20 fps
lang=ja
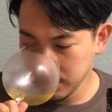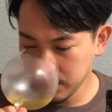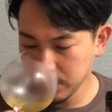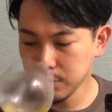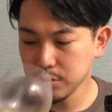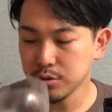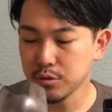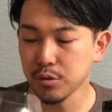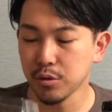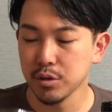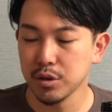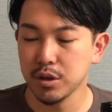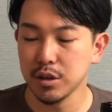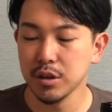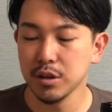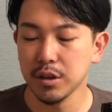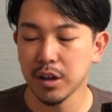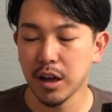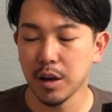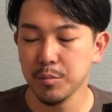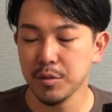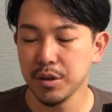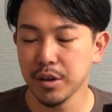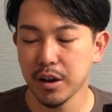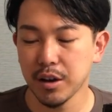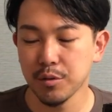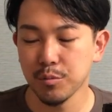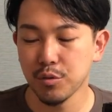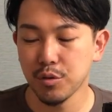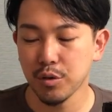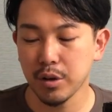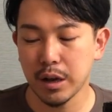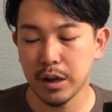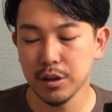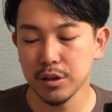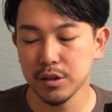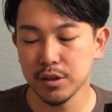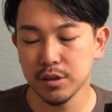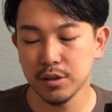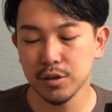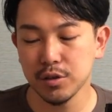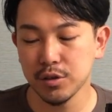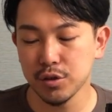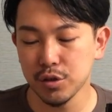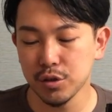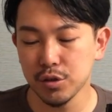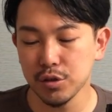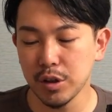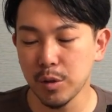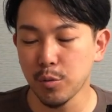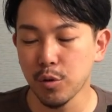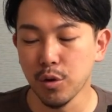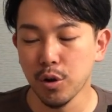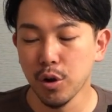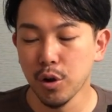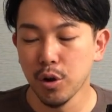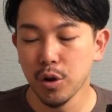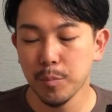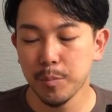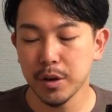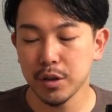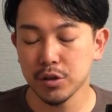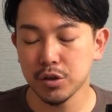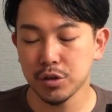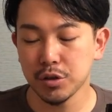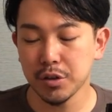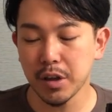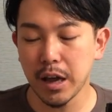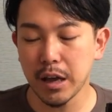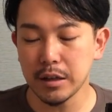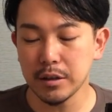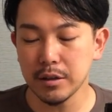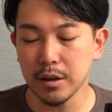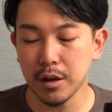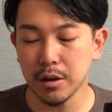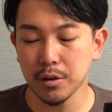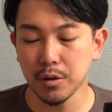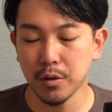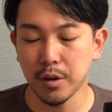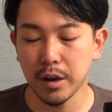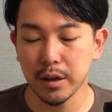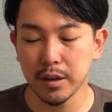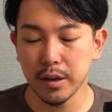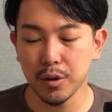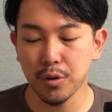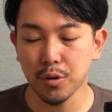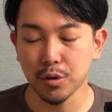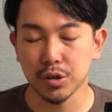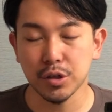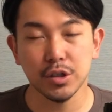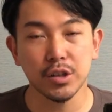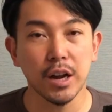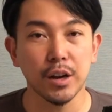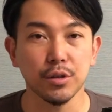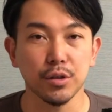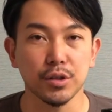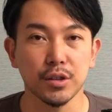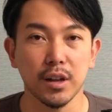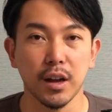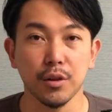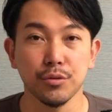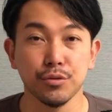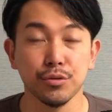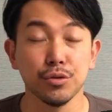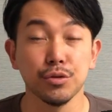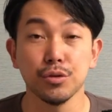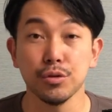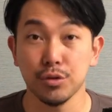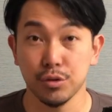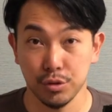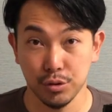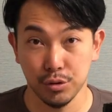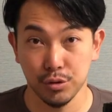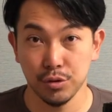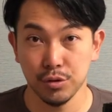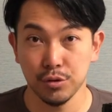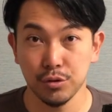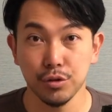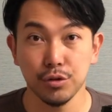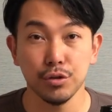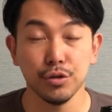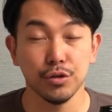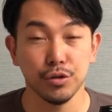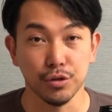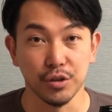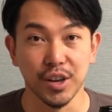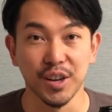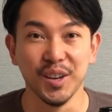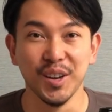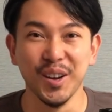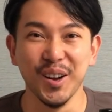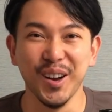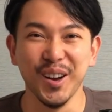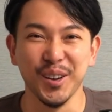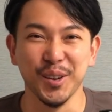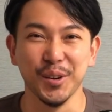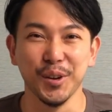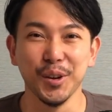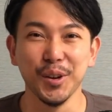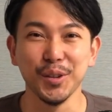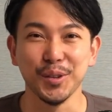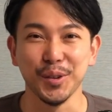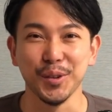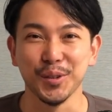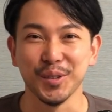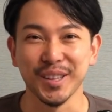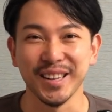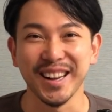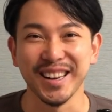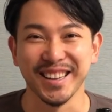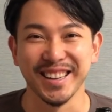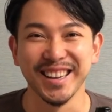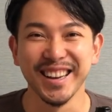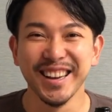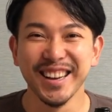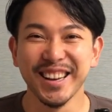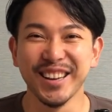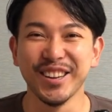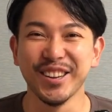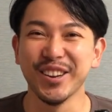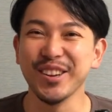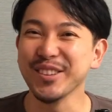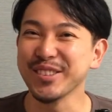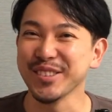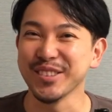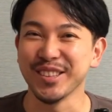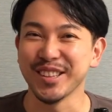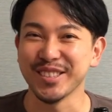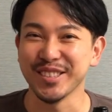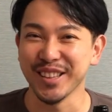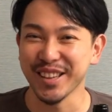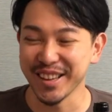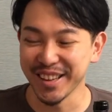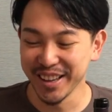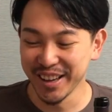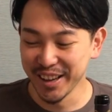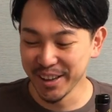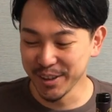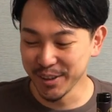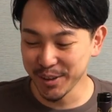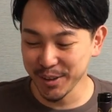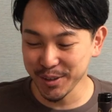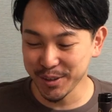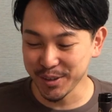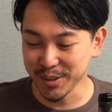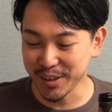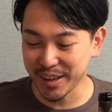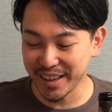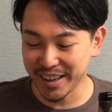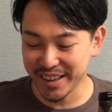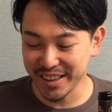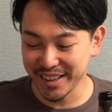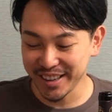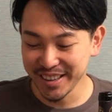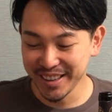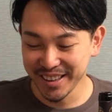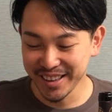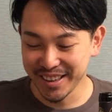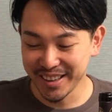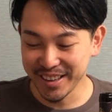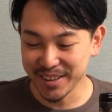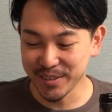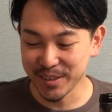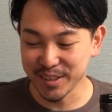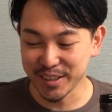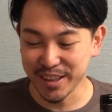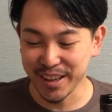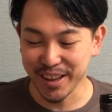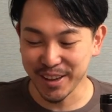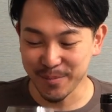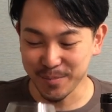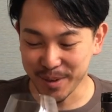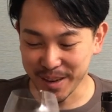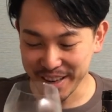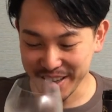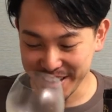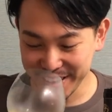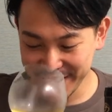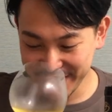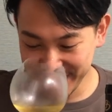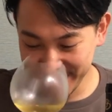うん、長期なミネラルも感じつつ、でもやっぱり主体になるのは結構しっかりとしたフルートゥフルートゥフルートゥって何フルートゥですね。フルートゥがありますね、やっぱり。